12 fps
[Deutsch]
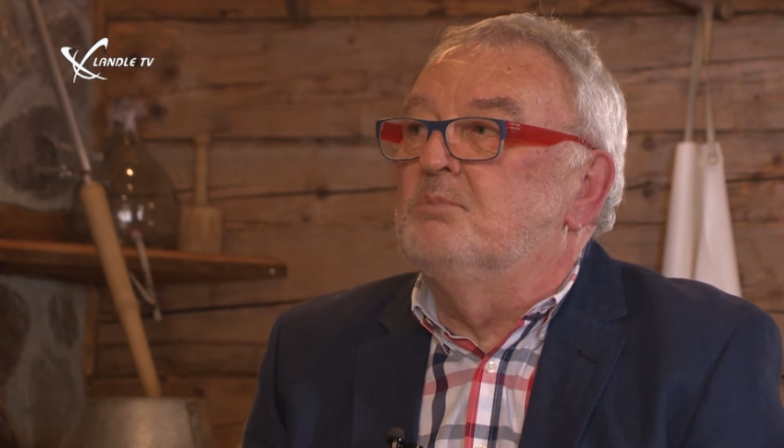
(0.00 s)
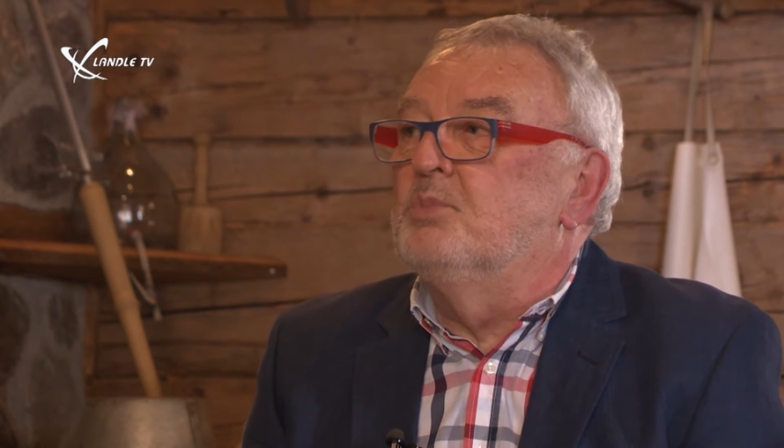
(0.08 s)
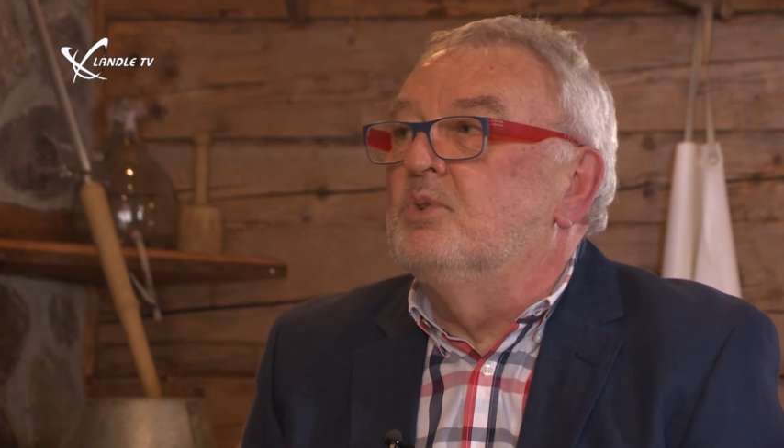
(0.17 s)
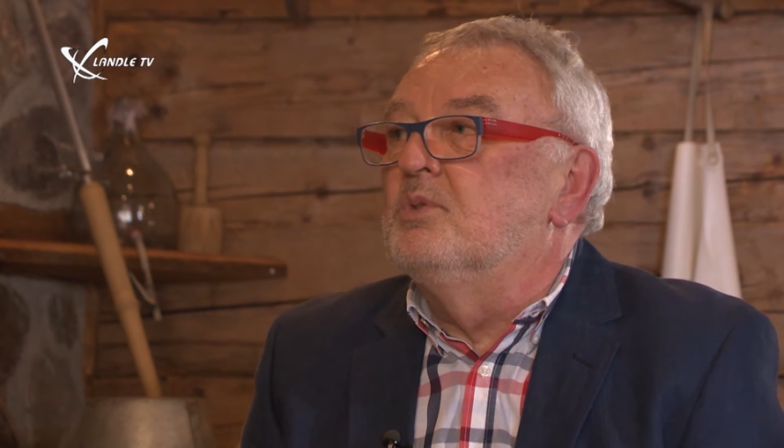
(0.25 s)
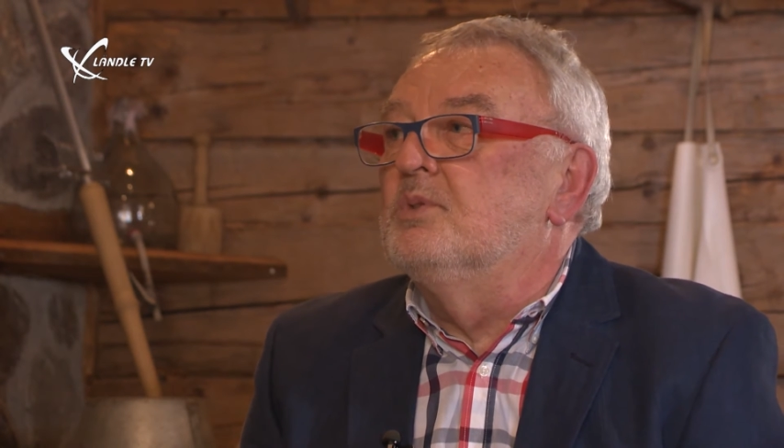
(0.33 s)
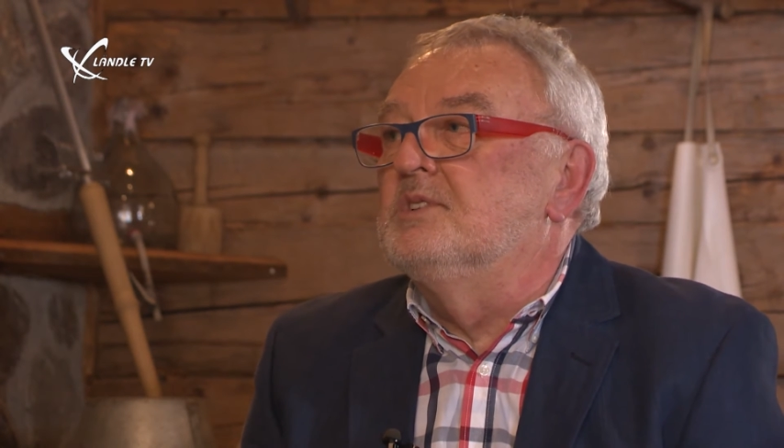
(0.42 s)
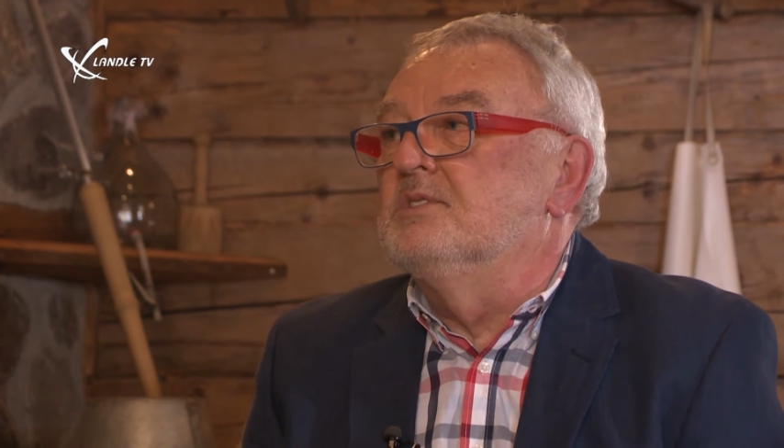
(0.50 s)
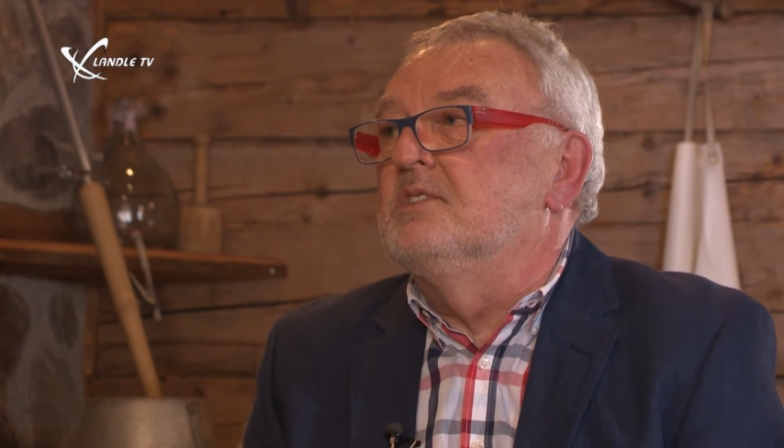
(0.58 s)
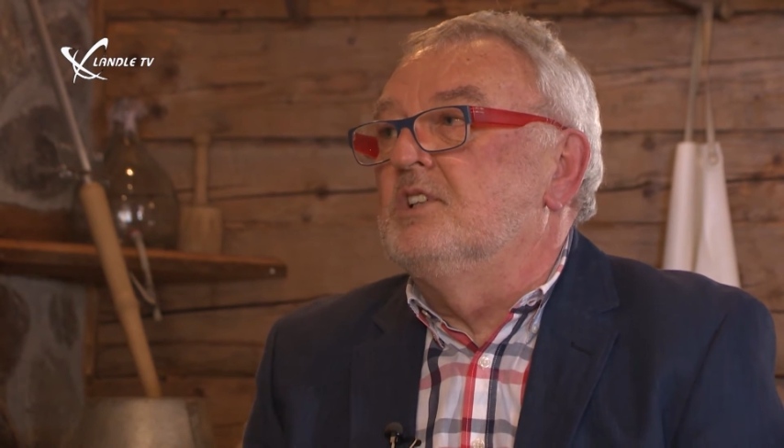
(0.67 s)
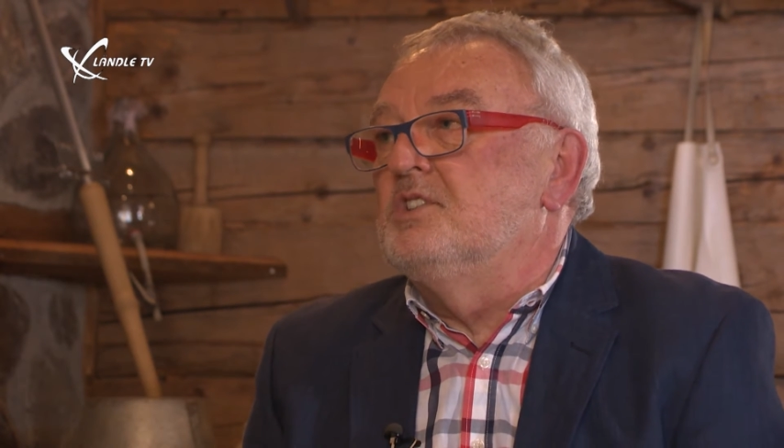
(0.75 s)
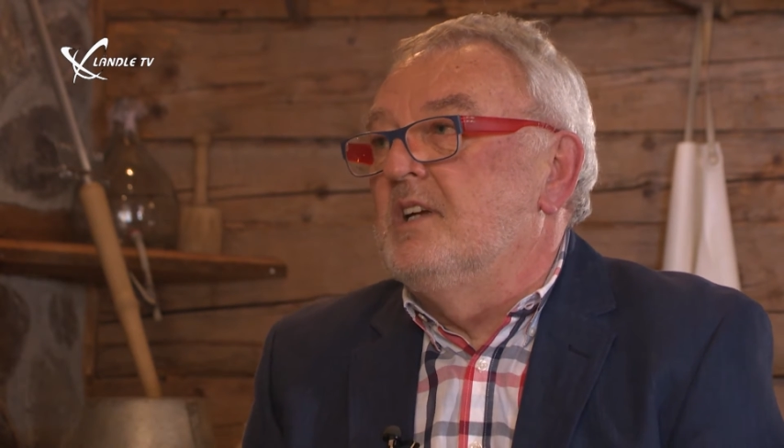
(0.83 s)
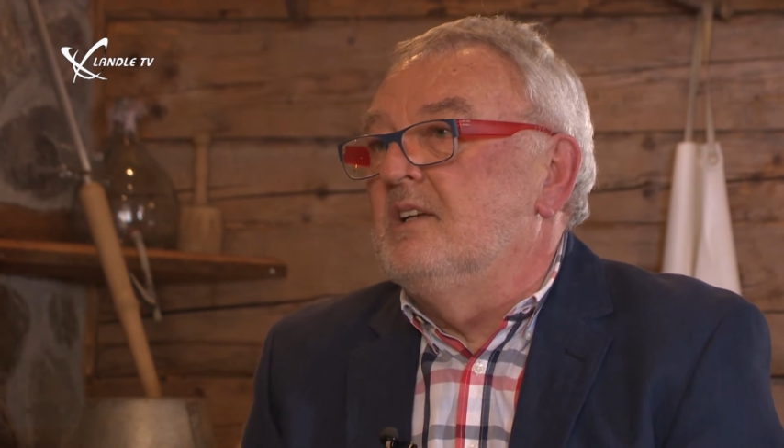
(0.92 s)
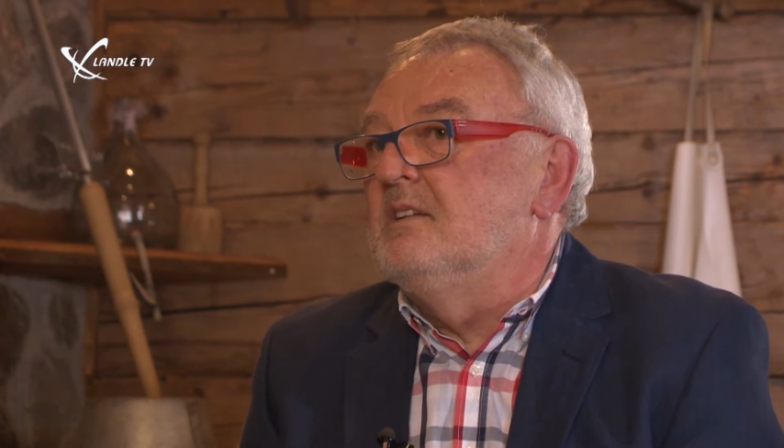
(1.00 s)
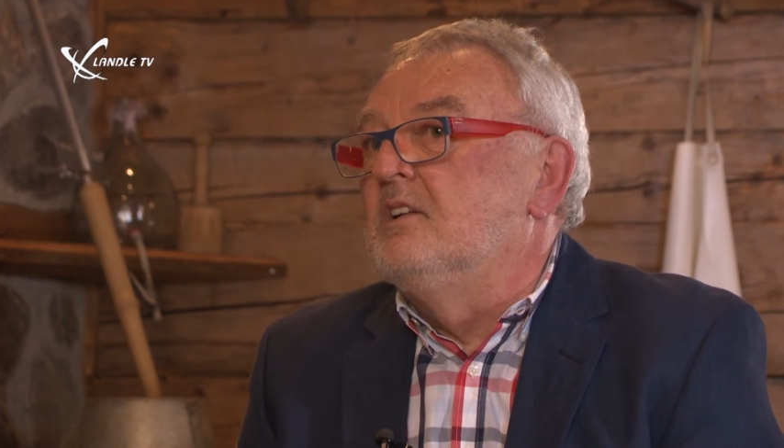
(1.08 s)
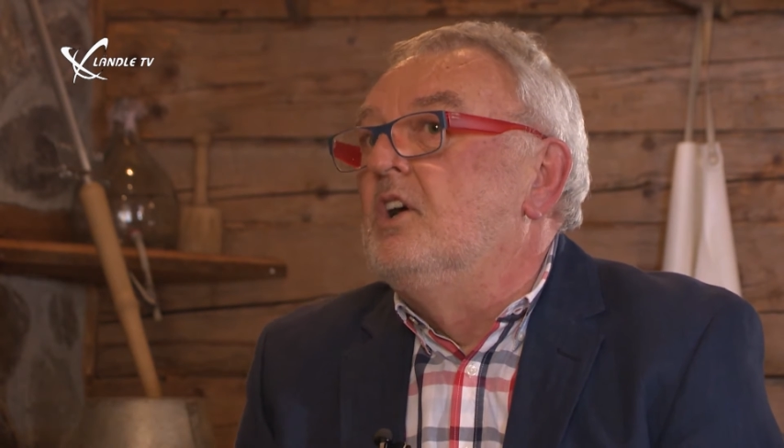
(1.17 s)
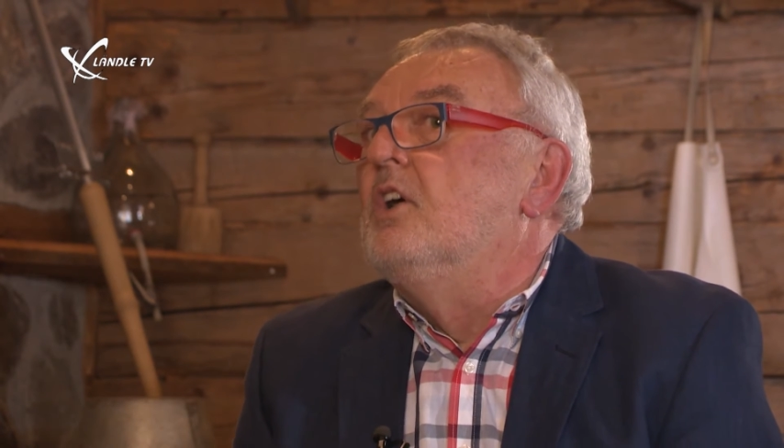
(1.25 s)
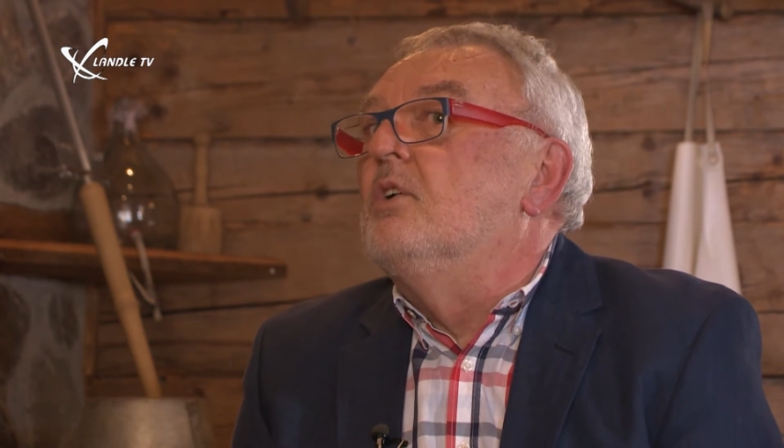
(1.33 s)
Produkts unterscheiden